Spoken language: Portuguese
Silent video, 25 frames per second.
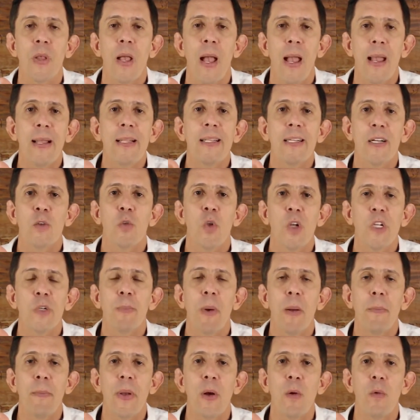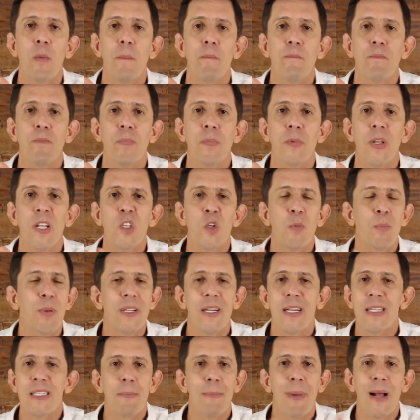É esse que é o nosso papel. Você não
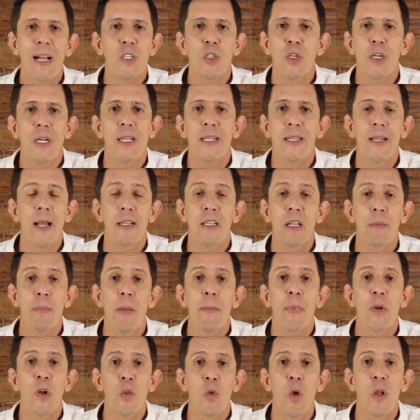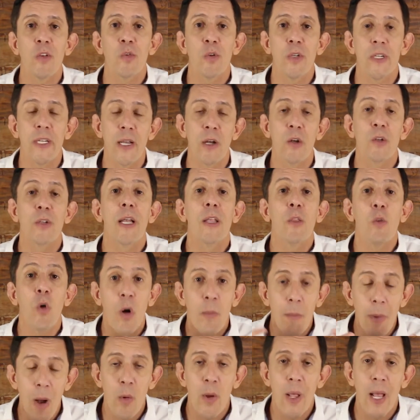precisa se martirizar também pelos nossos erros. É
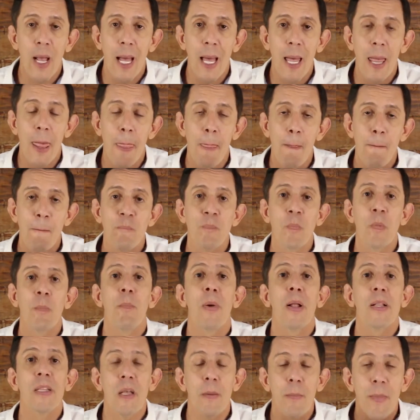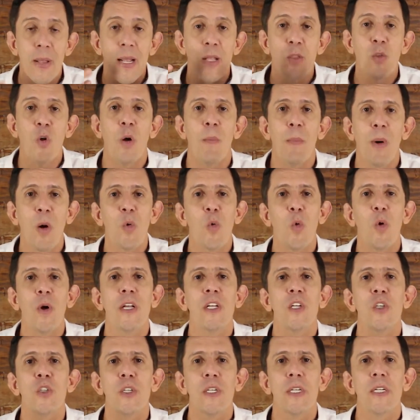normal errar, mas também é normal
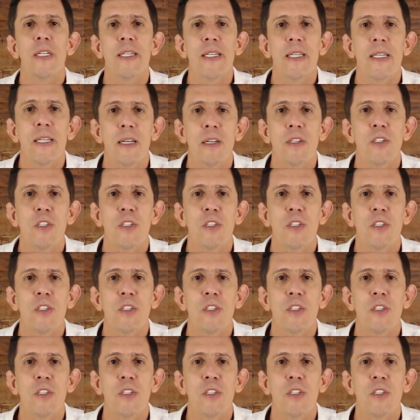corrigir e seguir